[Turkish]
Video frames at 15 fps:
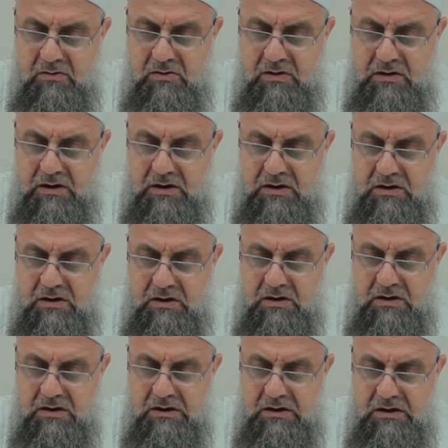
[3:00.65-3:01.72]
O kadar
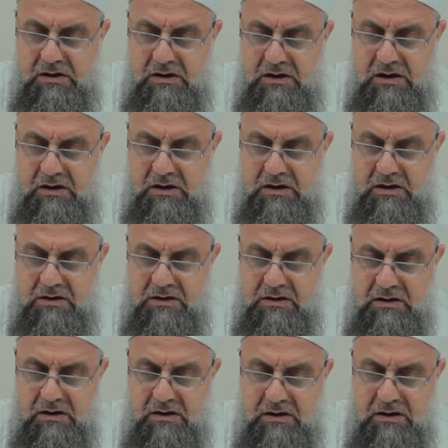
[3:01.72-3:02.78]
ki iki yay
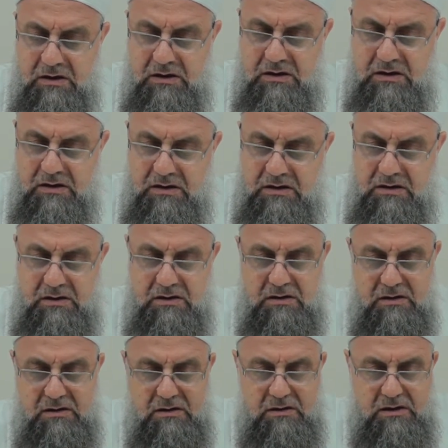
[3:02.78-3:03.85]
arası kadar
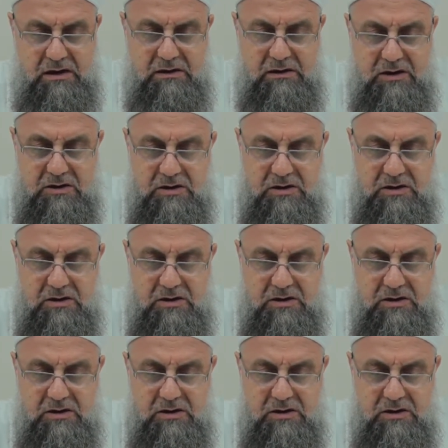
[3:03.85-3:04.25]
yakınlaştı.